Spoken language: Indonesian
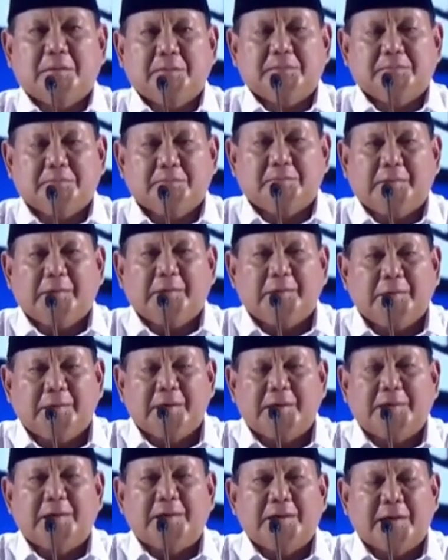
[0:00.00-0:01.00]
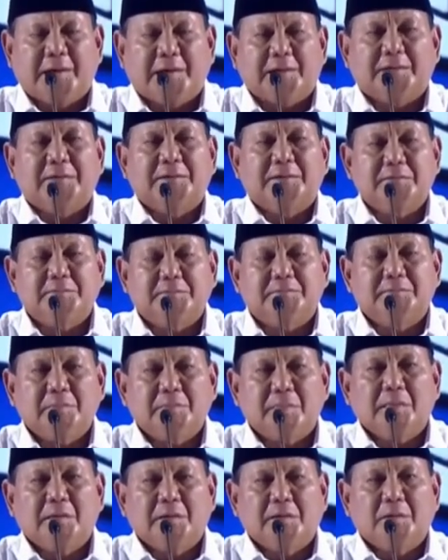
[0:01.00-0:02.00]
Ini adalah
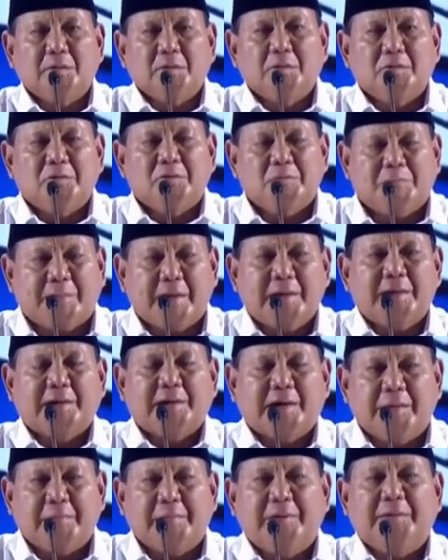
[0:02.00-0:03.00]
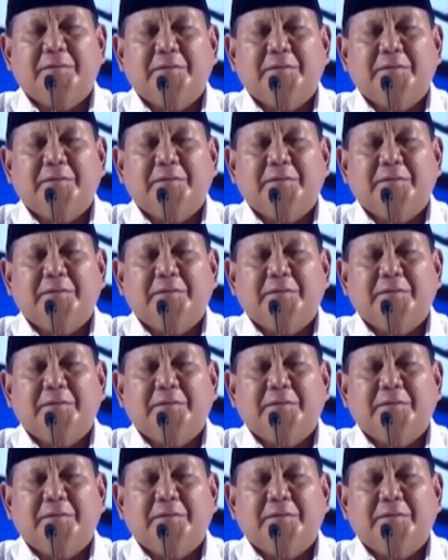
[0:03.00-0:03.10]
upaya kami